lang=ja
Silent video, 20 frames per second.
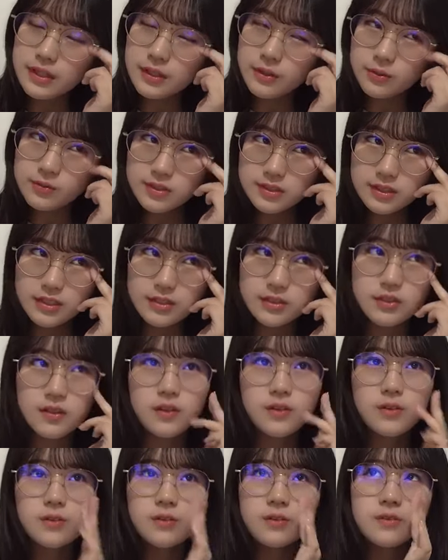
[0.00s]
なんか
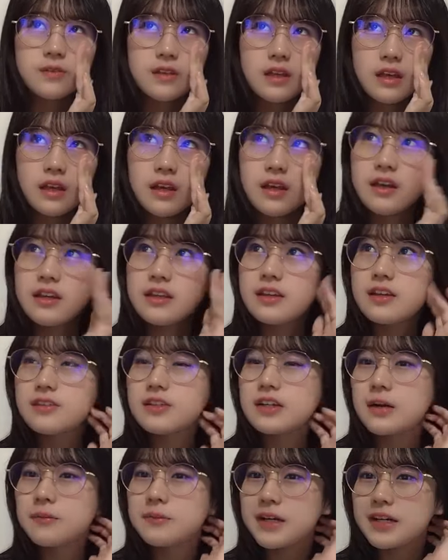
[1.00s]
サイドポニーコンサートでどん